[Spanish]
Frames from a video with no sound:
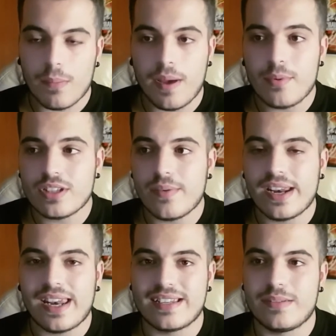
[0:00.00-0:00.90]
vamos a
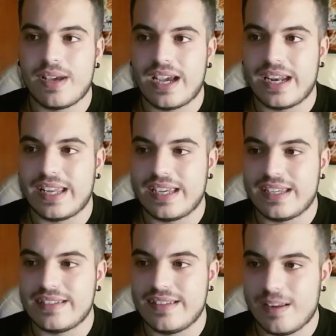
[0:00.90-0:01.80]
ver las
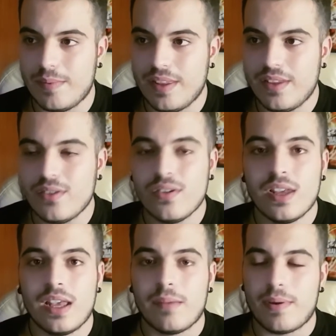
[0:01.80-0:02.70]
imágenes del vídeo,
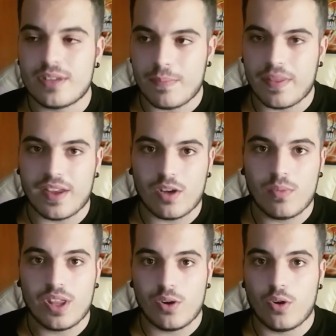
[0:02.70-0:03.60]
vamos a empezar,
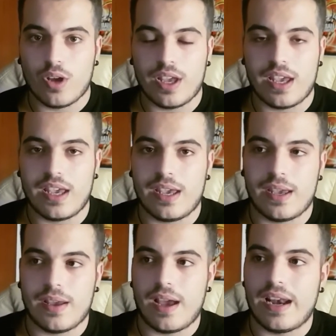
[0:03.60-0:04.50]
como digo,
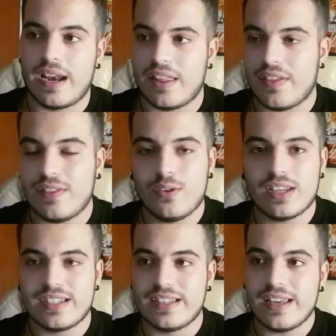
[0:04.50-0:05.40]
eh,
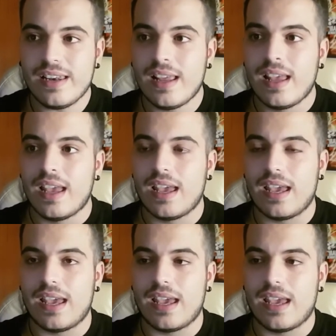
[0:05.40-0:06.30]
analizándolas y tal,
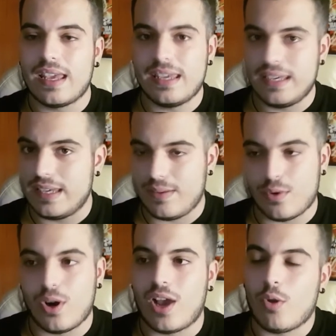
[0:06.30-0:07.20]
eh, y,
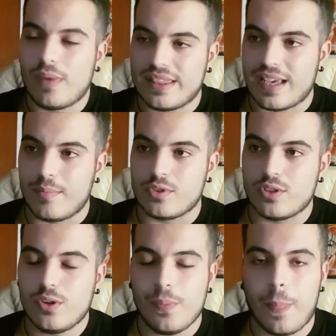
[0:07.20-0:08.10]
bueno, la comentamos,
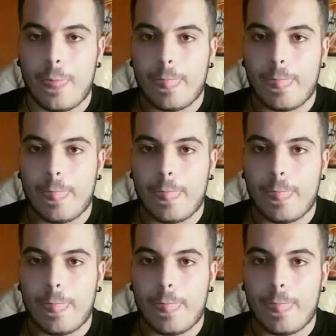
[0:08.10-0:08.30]
¿no?